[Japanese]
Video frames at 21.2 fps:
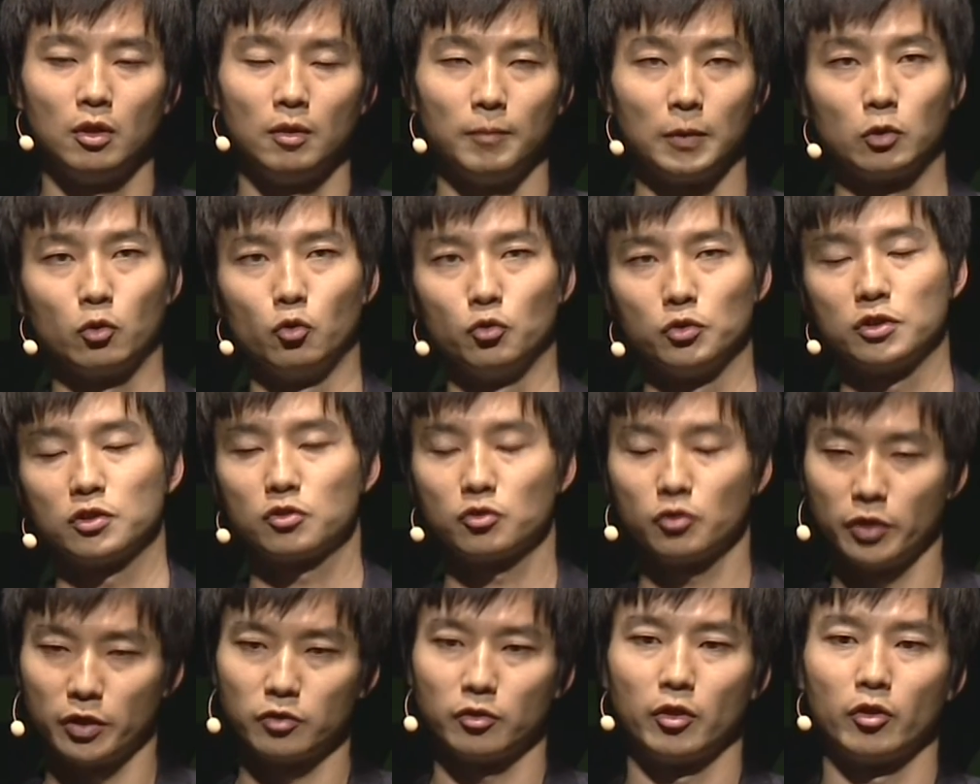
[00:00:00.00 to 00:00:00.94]
まあ、当日
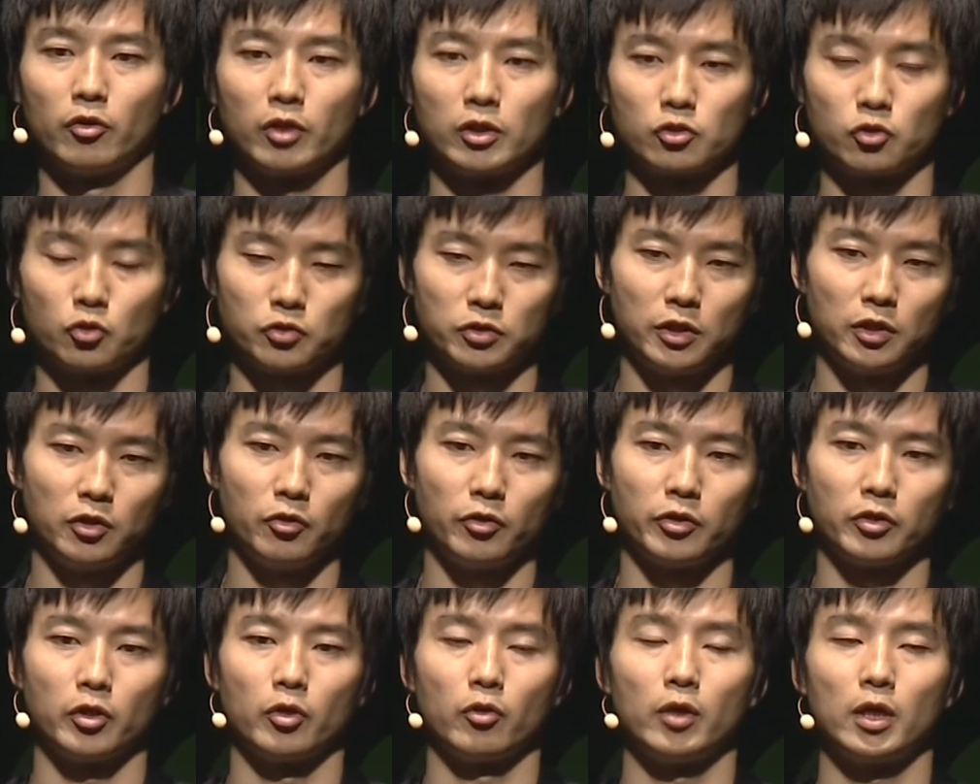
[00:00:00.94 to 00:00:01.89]
予約なのか直前予
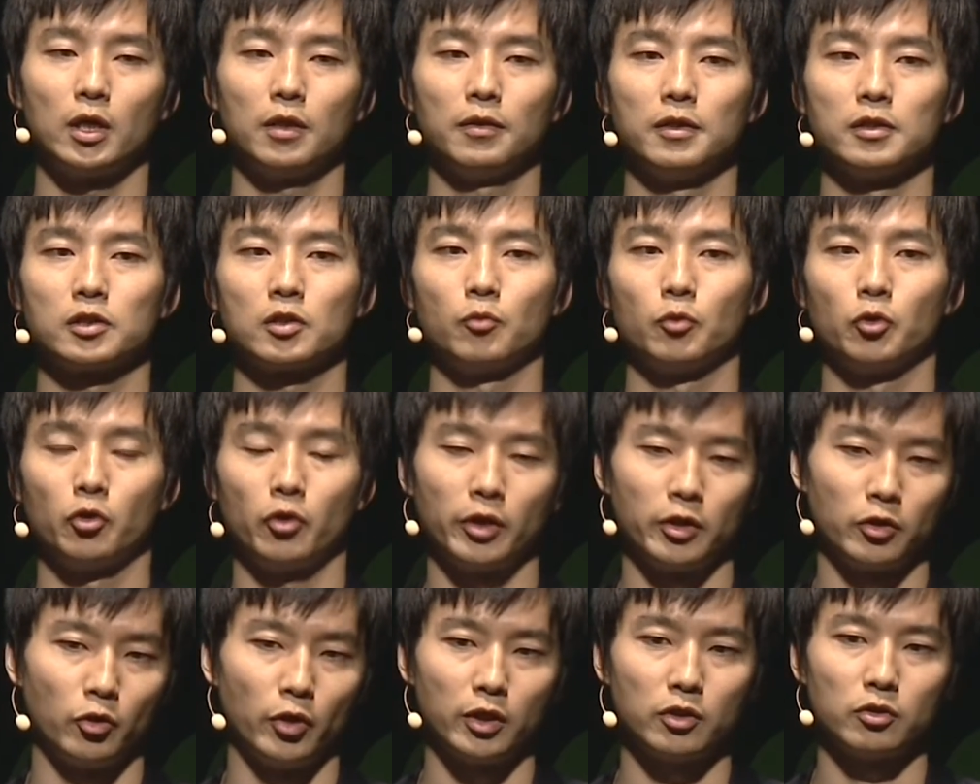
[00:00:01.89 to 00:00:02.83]
約なのか分かんないですけども予
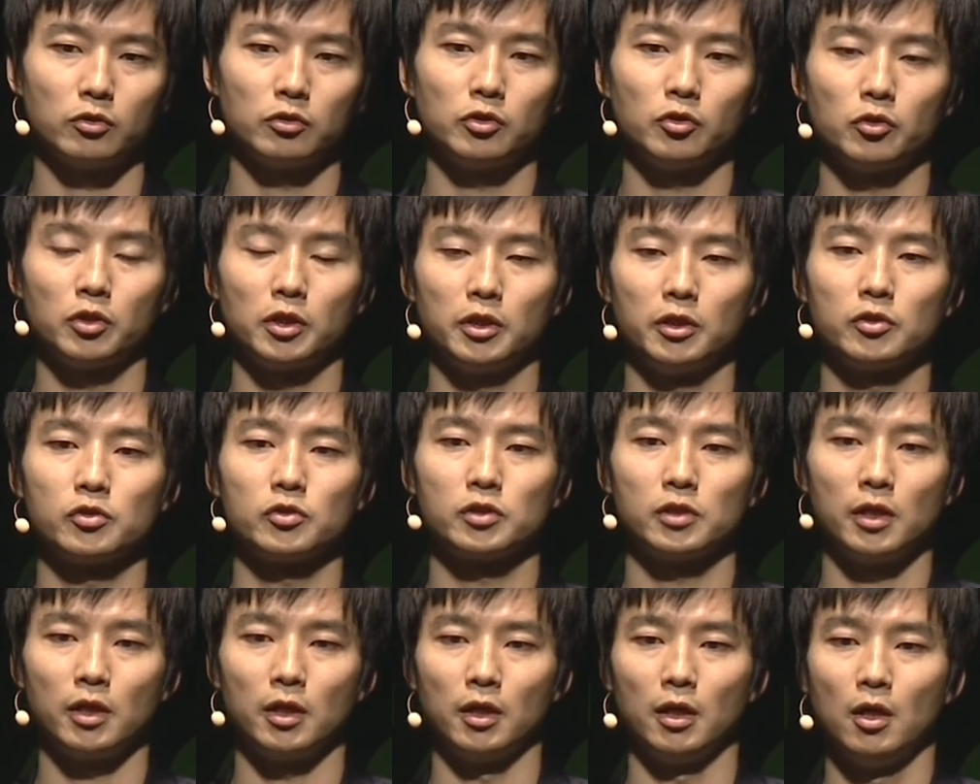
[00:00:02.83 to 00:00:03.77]
約っていう切り口
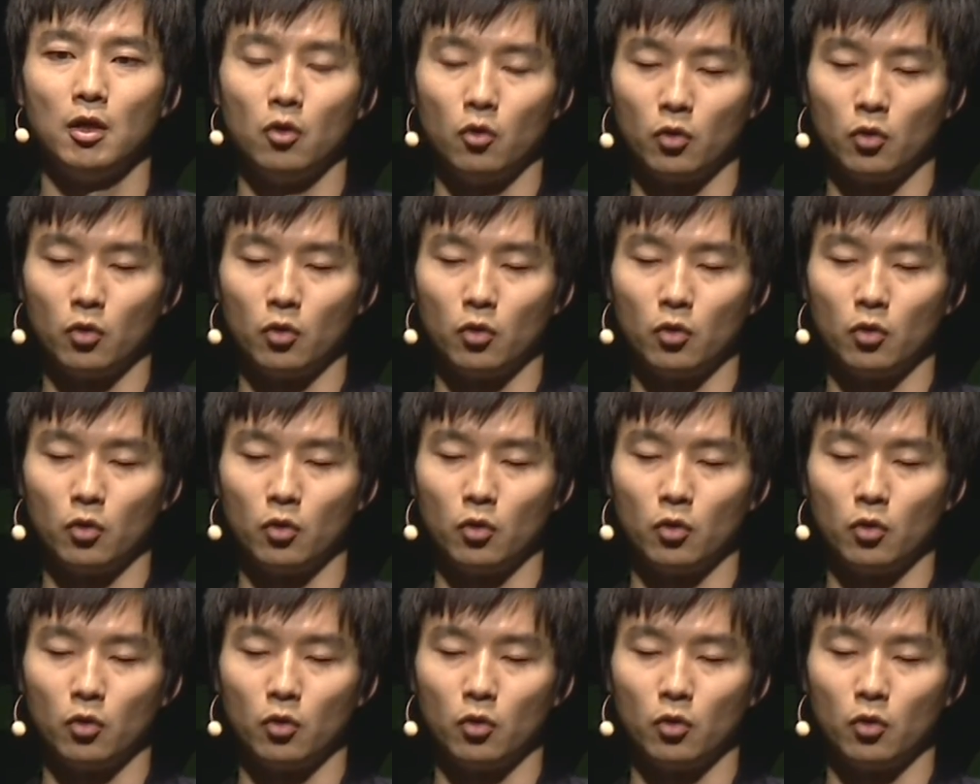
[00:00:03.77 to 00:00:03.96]
で